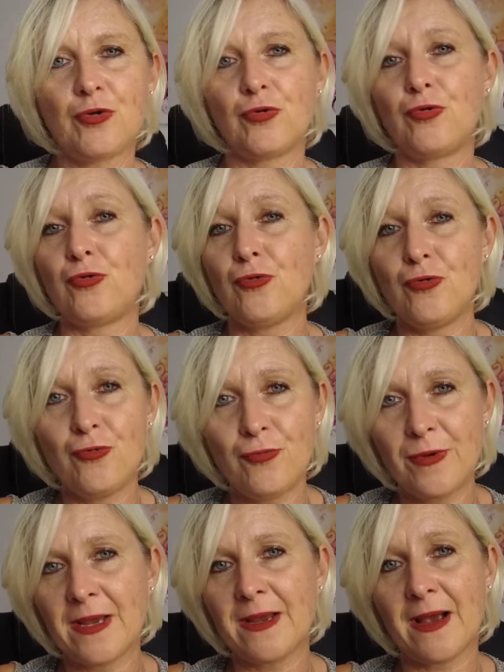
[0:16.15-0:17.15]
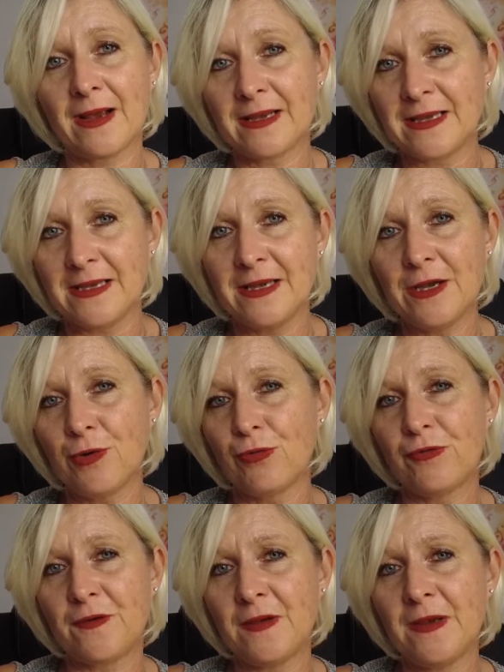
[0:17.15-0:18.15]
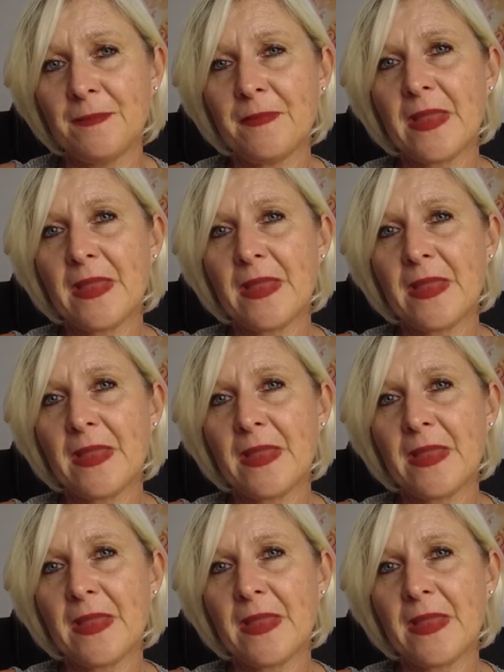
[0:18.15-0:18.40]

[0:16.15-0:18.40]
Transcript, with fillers: que tu lui es acquis aussi,